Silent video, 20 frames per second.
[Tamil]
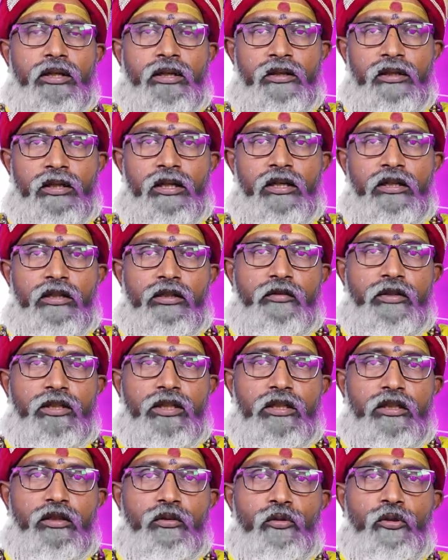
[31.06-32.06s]
இந்த ஆண்டு
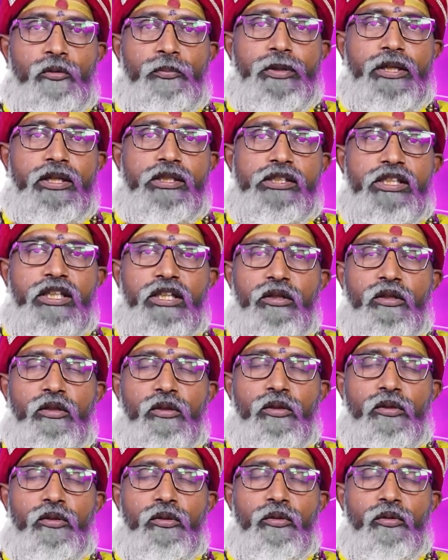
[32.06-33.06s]
வருகிற குரு பெயர்ச்சி
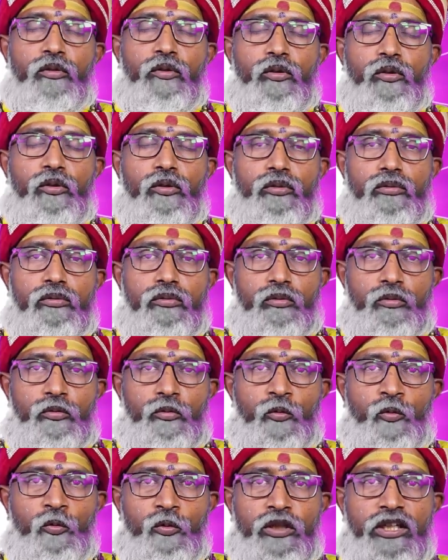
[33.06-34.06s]

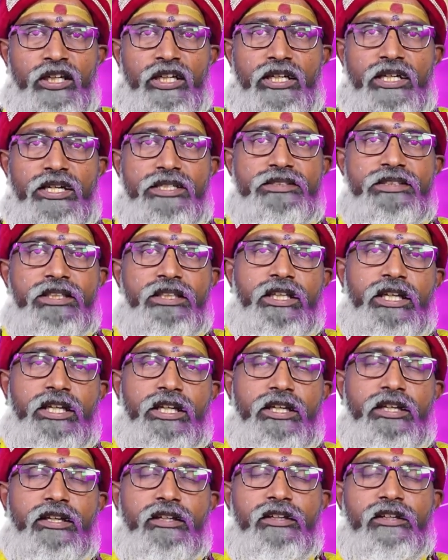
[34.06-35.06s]
உங்கள் ராசிக்கு
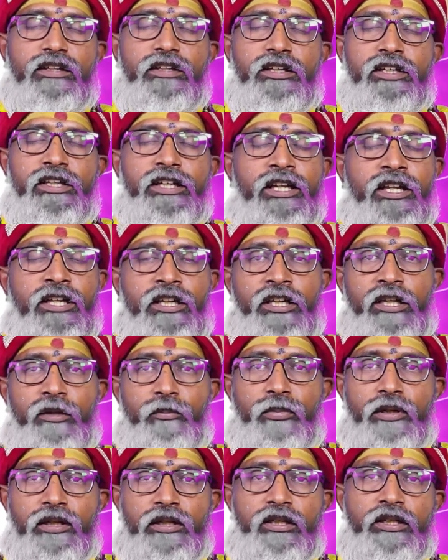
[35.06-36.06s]
என்ன
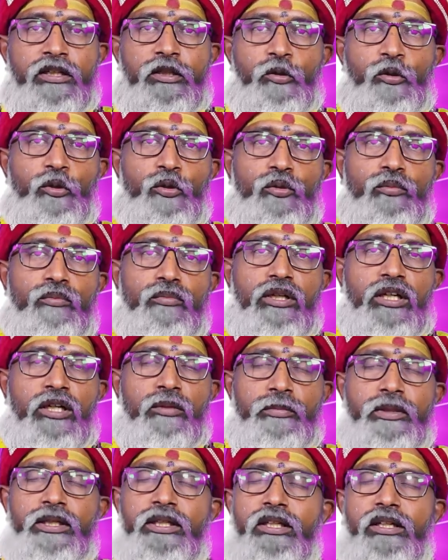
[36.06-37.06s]
பலனை கொடுக்கும்
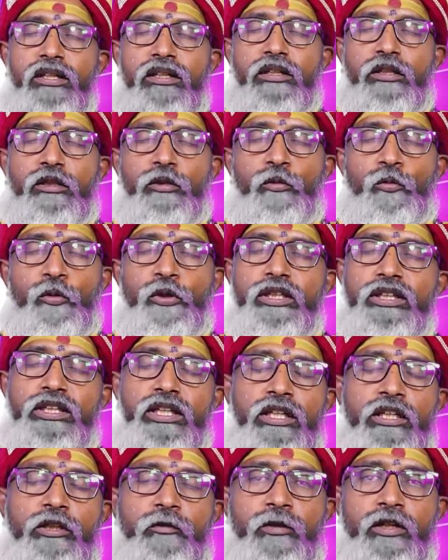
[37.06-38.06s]
அப்படிங்கிறத ஒரு
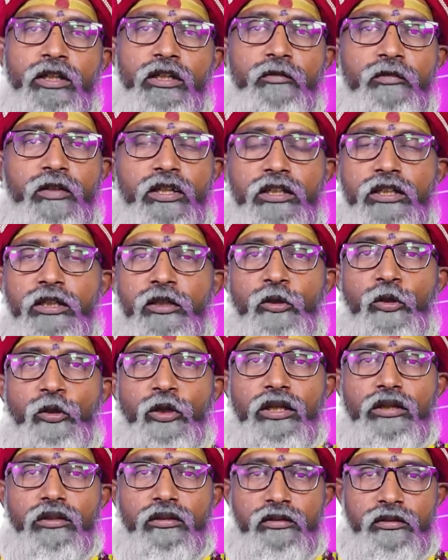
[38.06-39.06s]
தெளிவான
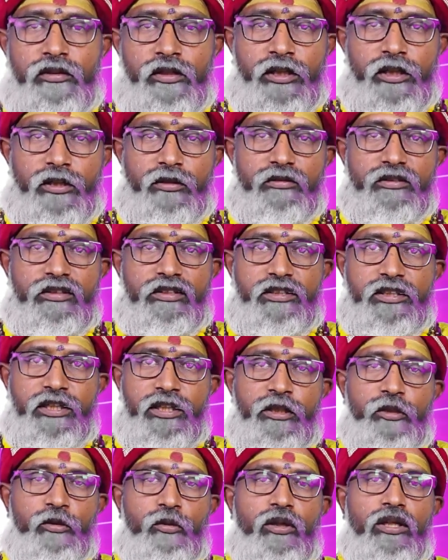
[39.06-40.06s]
விளக்கங்களோட நீங்கள்
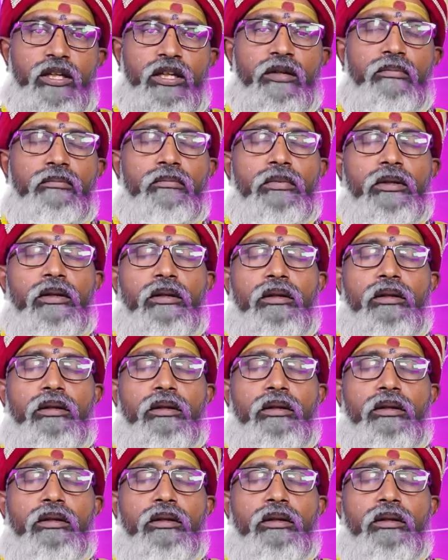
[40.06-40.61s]
தெரிந்து கொள்ளலாம்